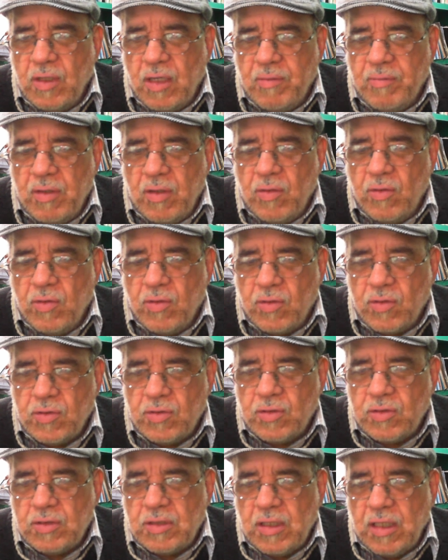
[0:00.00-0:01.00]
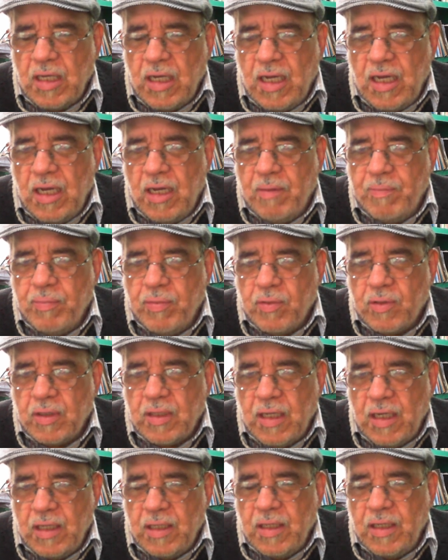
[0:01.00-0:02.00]
mejor sociedad, por
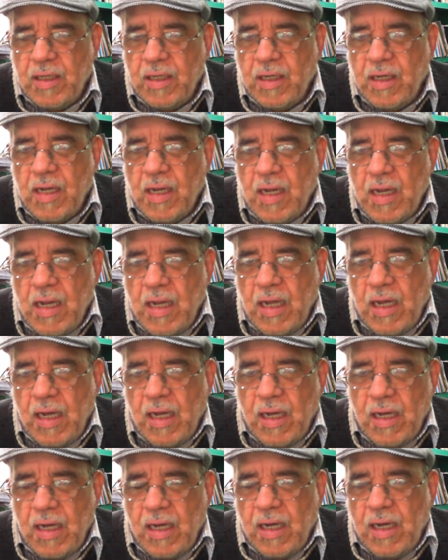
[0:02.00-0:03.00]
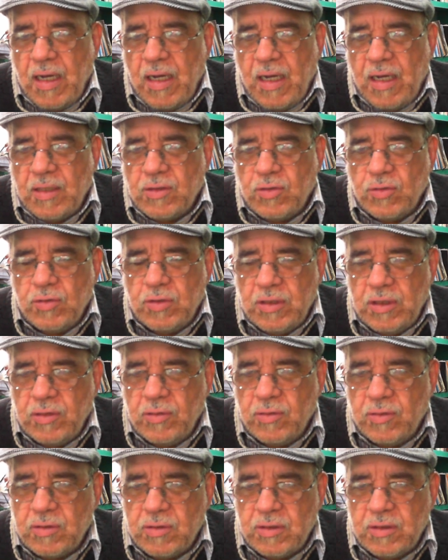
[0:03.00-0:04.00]
darle a, sus
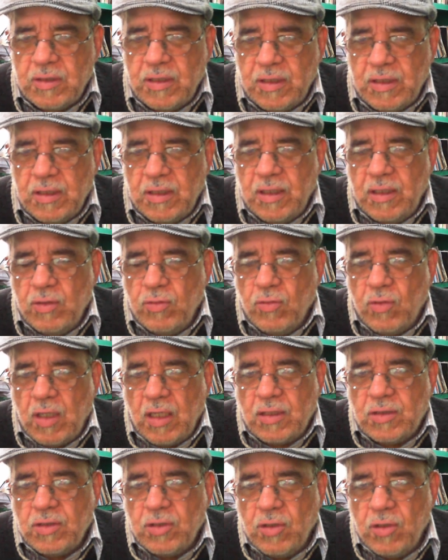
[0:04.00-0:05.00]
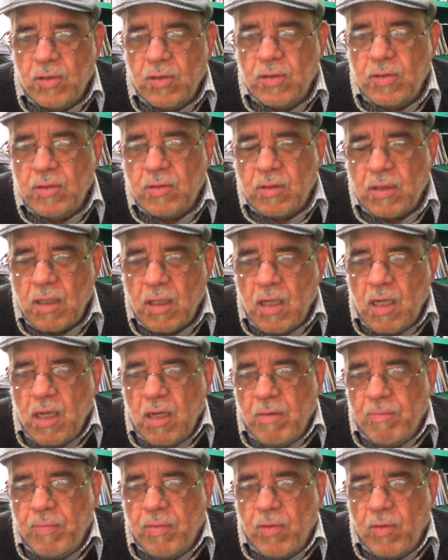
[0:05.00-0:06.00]
hijos eh, educación,
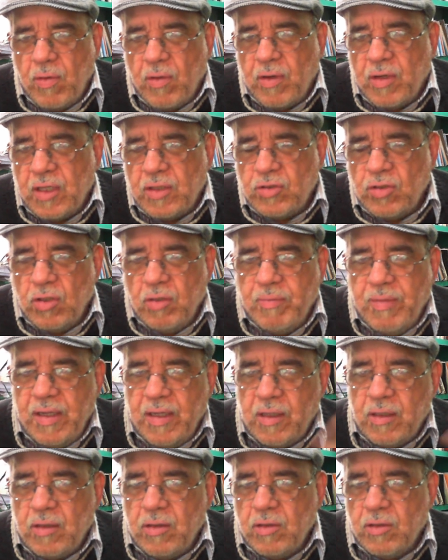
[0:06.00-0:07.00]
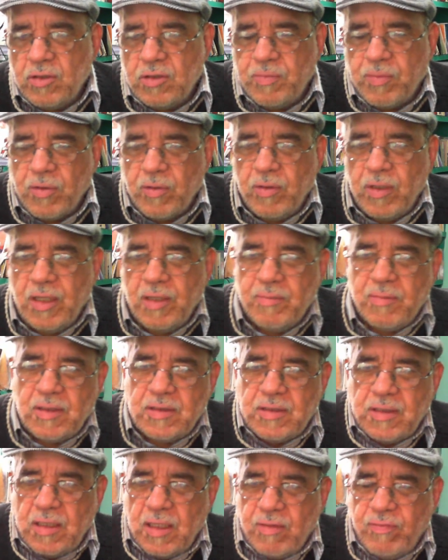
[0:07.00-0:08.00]
por resolver los
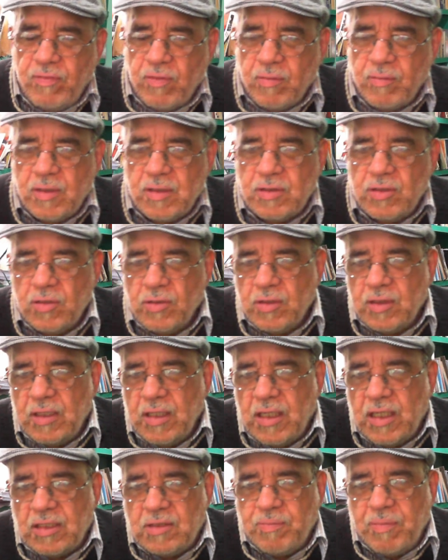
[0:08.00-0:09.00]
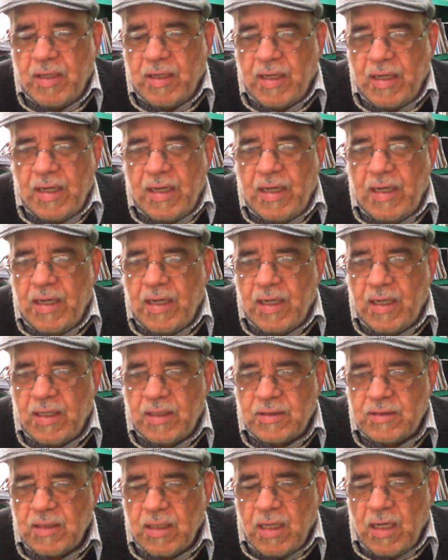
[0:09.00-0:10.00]
problemas en la formación de las
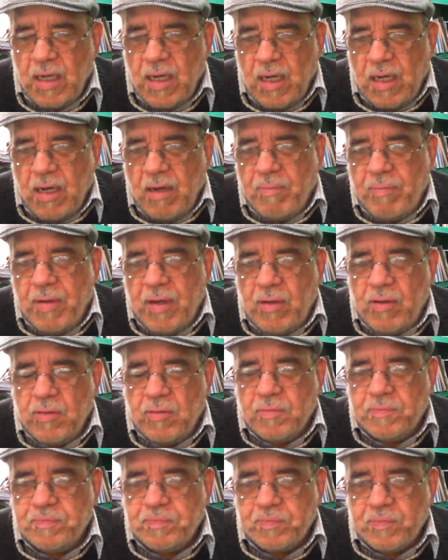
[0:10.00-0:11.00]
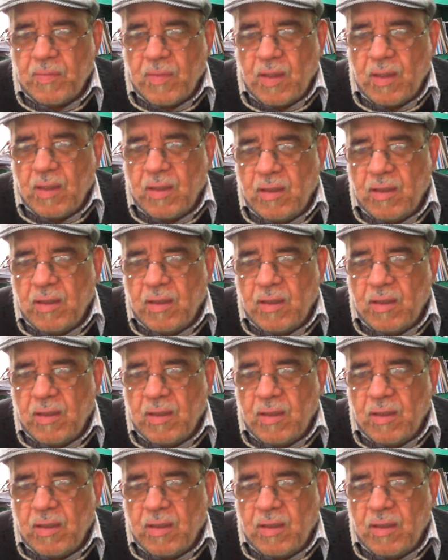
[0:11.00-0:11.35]
parejas. Pero mm,